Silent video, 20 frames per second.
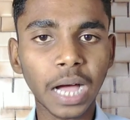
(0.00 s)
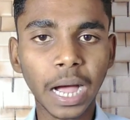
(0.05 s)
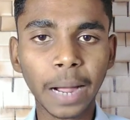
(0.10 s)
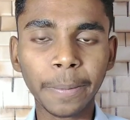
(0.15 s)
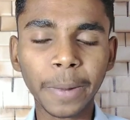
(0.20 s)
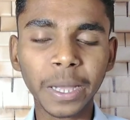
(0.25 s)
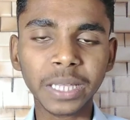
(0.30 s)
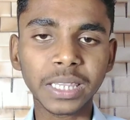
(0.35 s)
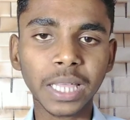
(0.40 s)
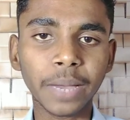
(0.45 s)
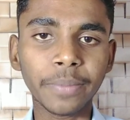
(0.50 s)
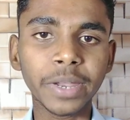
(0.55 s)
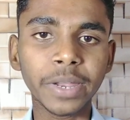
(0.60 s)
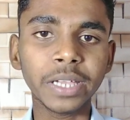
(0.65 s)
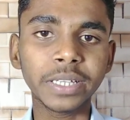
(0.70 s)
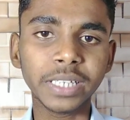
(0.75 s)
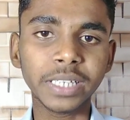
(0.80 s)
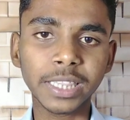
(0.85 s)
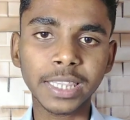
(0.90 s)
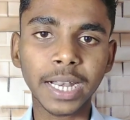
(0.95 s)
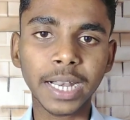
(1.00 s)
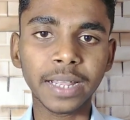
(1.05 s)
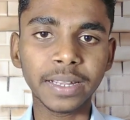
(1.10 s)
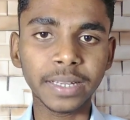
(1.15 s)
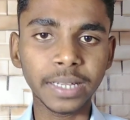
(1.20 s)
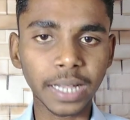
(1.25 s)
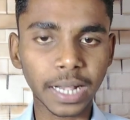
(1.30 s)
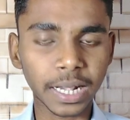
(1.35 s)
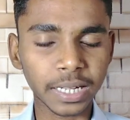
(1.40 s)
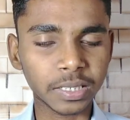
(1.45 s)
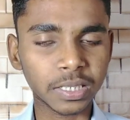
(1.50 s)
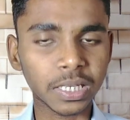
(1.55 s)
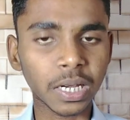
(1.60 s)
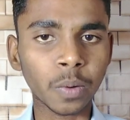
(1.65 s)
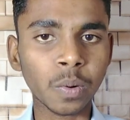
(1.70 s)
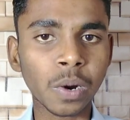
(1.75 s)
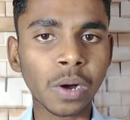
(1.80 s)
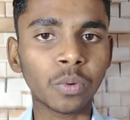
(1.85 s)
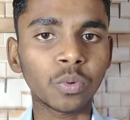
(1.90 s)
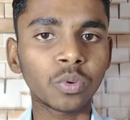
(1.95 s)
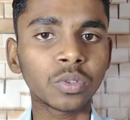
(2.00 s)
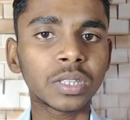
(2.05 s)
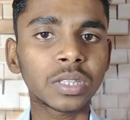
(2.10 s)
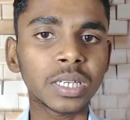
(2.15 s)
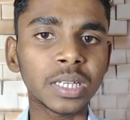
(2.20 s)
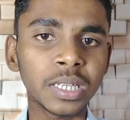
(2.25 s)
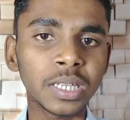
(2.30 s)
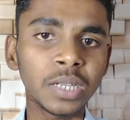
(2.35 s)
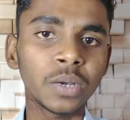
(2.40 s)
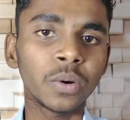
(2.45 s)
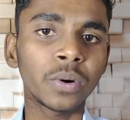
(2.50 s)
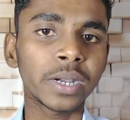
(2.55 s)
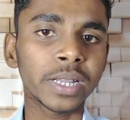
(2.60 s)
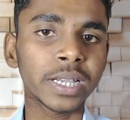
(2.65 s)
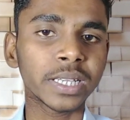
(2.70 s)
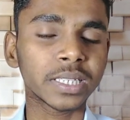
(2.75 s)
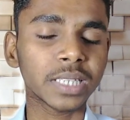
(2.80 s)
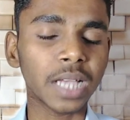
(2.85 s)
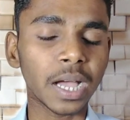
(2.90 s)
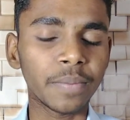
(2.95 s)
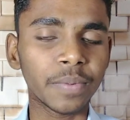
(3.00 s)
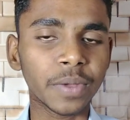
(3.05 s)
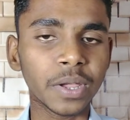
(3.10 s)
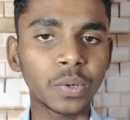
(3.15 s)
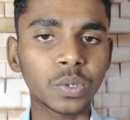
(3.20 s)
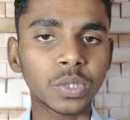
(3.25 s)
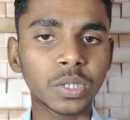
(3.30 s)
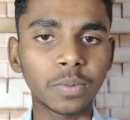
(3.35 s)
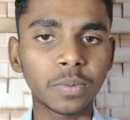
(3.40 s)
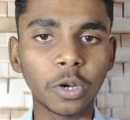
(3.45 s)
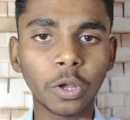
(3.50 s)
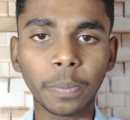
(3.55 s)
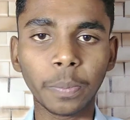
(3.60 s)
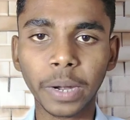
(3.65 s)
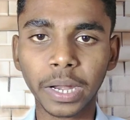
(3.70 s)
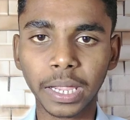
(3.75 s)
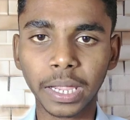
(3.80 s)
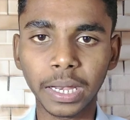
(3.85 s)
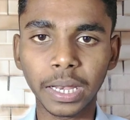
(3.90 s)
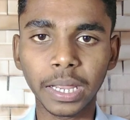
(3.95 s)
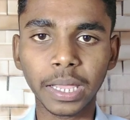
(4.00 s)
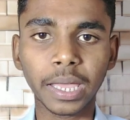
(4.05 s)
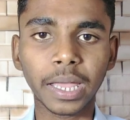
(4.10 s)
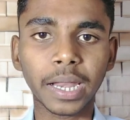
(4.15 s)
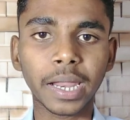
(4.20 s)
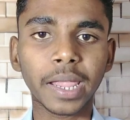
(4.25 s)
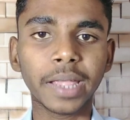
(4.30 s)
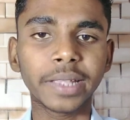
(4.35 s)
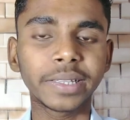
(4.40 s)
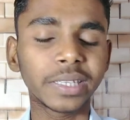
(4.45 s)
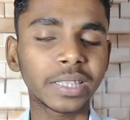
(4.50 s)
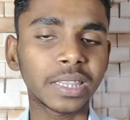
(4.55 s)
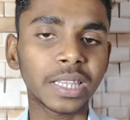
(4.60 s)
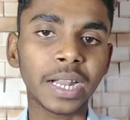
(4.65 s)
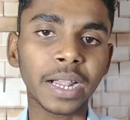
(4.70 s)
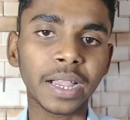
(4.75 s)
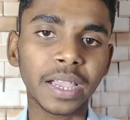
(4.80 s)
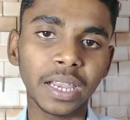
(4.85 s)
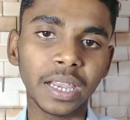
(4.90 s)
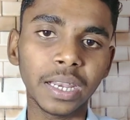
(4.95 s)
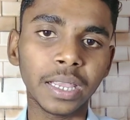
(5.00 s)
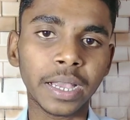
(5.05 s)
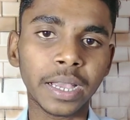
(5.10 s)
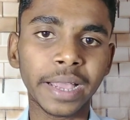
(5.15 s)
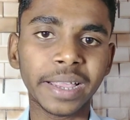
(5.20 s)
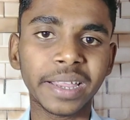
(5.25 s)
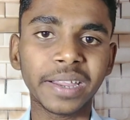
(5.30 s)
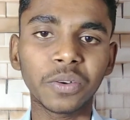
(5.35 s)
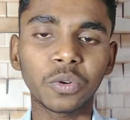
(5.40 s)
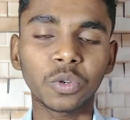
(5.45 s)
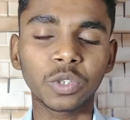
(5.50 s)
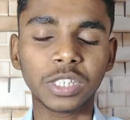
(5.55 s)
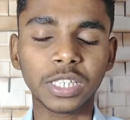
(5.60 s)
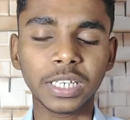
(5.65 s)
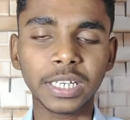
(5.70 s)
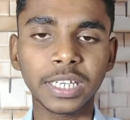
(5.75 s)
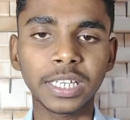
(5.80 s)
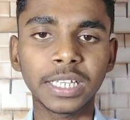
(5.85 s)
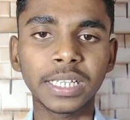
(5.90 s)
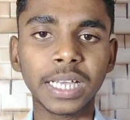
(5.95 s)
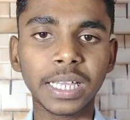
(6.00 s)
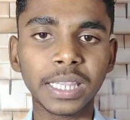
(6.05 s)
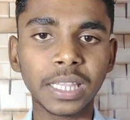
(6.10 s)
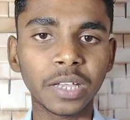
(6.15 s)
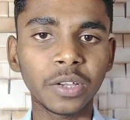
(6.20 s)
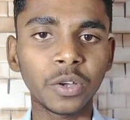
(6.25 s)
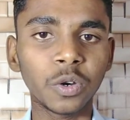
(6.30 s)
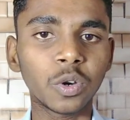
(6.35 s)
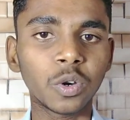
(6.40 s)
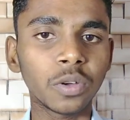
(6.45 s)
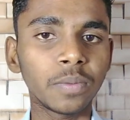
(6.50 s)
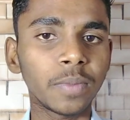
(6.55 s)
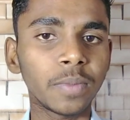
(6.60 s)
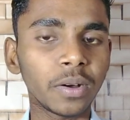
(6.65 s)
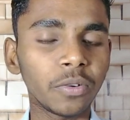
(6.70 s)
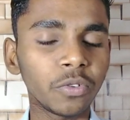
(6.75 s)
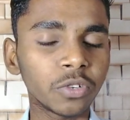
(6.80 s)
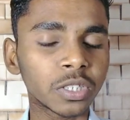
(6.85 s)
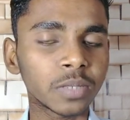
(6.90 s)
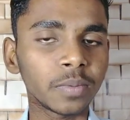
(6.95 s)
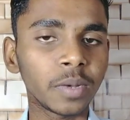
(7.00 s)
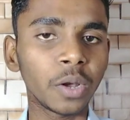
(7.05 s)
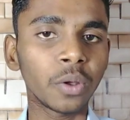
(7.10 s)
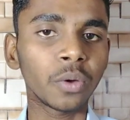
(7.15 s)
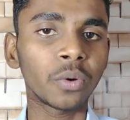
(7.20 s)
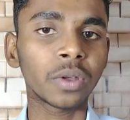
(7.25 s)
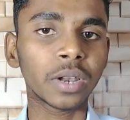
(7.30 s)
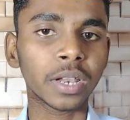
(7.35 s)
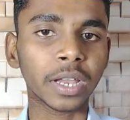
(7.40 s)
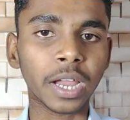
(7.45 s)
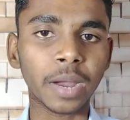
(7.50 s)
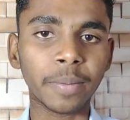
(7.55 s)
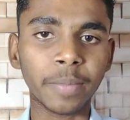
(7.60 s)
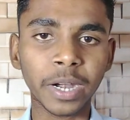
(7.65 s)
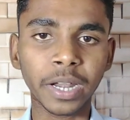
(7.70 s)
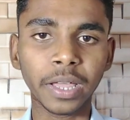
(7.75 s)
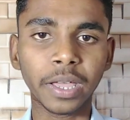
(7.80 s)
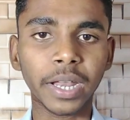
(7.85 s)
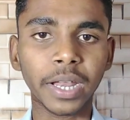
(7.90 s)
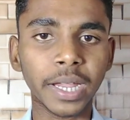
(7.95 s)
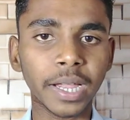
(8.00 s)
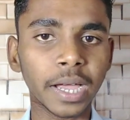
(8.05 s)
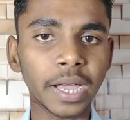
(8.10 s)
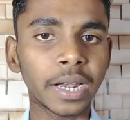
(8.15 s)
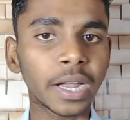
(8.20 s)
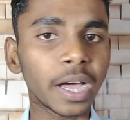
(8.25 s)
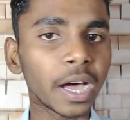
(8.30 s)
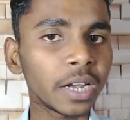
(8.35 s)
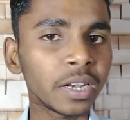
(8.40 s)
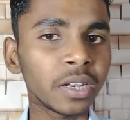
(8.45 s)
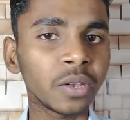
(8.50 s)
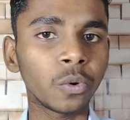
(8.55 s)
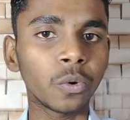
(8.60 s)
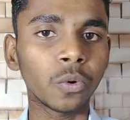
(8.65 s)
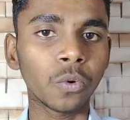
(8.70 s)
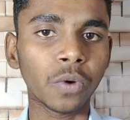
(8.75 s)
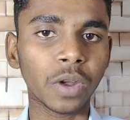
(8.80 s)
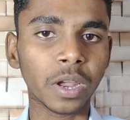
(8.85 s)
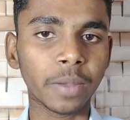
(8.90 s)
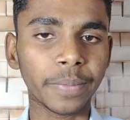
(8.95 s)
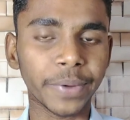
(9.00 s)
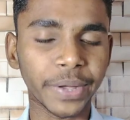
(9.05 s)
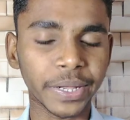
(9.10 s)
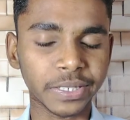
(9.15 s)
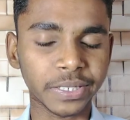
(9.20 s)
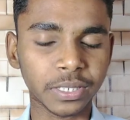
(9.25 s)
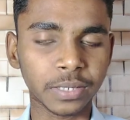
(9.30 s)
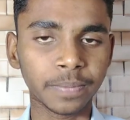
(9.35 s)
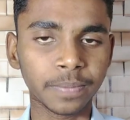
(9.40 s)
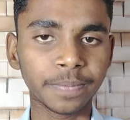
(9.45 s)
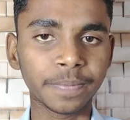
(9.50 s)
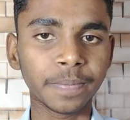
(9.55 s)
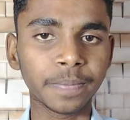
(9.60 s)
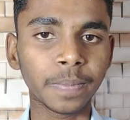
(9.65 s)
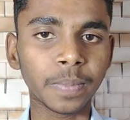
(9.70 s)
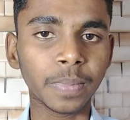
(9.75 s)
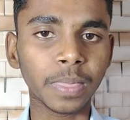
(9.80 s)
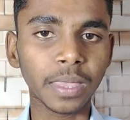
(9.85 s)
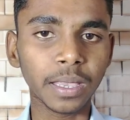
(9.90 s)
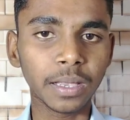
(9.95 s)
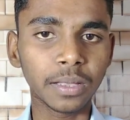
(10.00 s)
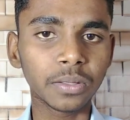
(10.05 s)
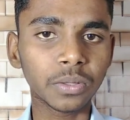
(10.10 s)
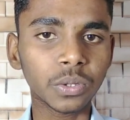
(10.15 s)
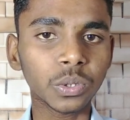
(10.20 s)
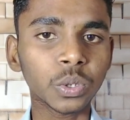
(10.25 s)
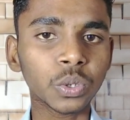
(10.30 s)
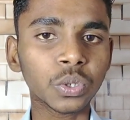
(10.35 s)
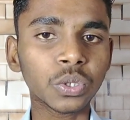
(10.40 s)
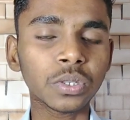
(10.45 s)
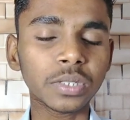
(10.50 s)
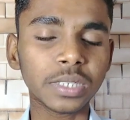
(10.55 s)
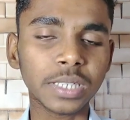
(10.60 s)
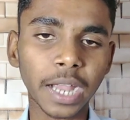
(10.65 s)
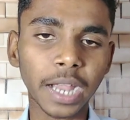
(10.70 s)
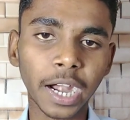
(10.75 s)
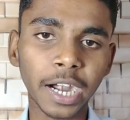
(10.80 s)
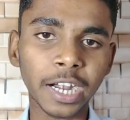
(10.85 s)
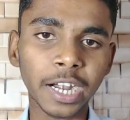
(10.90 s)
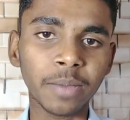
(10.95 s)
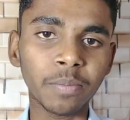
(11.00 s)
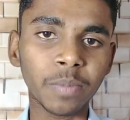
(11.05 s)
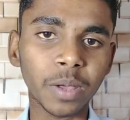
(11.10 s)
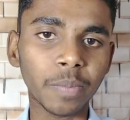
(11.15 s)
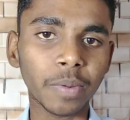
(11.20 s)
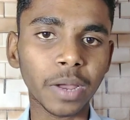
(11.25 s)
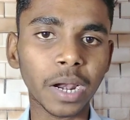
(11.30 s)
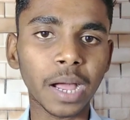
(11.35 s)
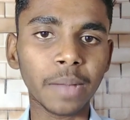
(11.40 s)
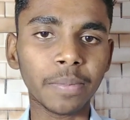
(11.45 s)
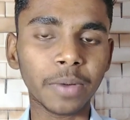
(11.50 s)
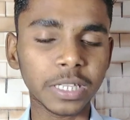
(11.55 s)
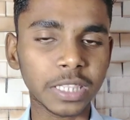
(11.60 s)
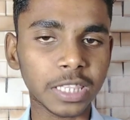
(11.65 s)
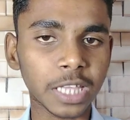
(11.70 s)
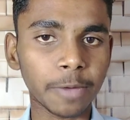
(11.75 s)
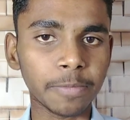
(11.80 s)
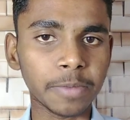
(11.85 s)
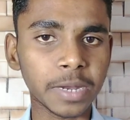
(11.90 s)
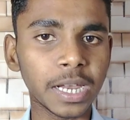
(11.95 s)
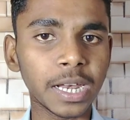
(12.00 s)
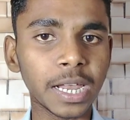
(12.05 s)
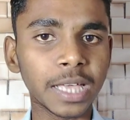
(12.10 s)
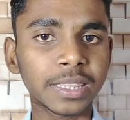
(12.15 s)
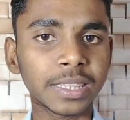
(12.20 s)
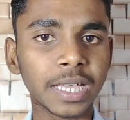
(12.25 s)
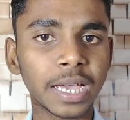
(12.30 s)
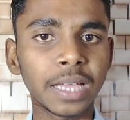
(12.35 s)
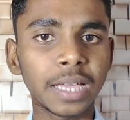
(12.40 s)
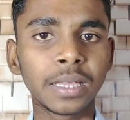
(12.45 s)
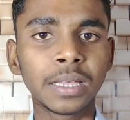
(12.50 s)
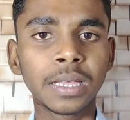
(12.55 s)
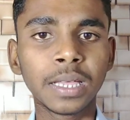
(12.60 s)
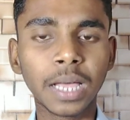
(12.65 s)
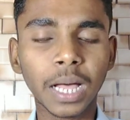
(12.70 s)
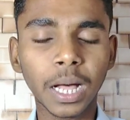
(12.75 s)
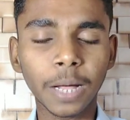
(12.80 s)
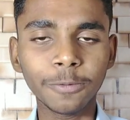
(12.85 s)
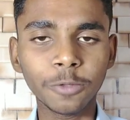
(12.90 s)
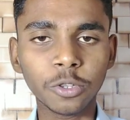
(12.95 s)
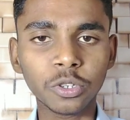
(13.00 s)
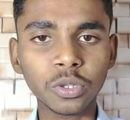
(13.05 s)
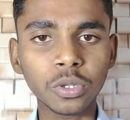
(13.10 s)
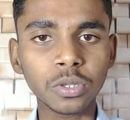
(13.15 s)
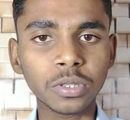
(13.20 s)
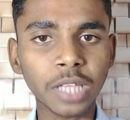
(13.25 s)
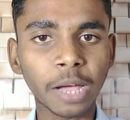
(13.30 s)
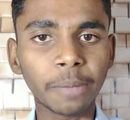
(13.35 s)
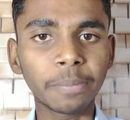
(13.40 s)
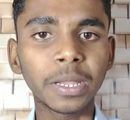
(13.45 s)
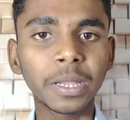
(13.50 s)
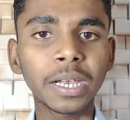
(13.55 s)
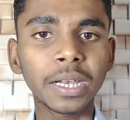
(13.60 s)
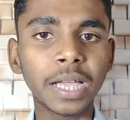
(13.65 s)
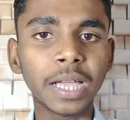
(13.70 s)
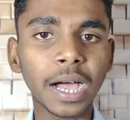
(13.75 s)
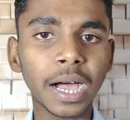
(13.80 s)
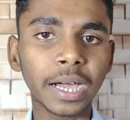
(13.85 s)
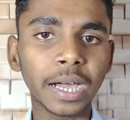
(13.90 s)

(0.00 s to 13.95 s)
आपका थंबनेल जितना ही अच्छा होगा उतने ही ऑडियंस आपकी उस वीडियो पर क्लिक करेगी जितना क्लिक आएंगे उतने ही ज़्यादा यूट्यूब उस वीडियो को रिकमेंड करेगा अन्य लोगों के पास तो दोस्तों सेकंड नंबर पर आपका थंबनेल आता है अब दोस्तों थंबनेल का